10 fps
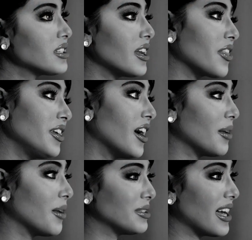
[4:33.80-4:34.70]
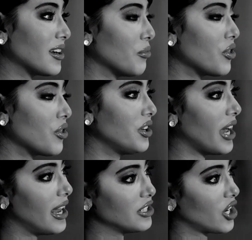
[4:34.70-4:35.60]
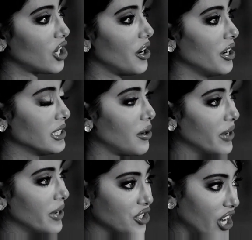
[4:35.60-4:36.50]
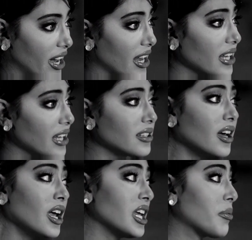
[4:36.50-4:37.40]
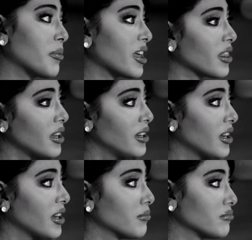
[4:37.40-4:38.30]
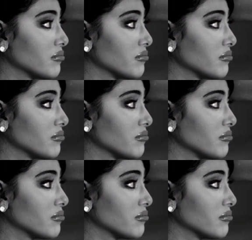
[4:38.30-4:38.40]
اللي ضدي انا متاكده مو ضدي علشان انا سويت شيء غلط يمكن ضدي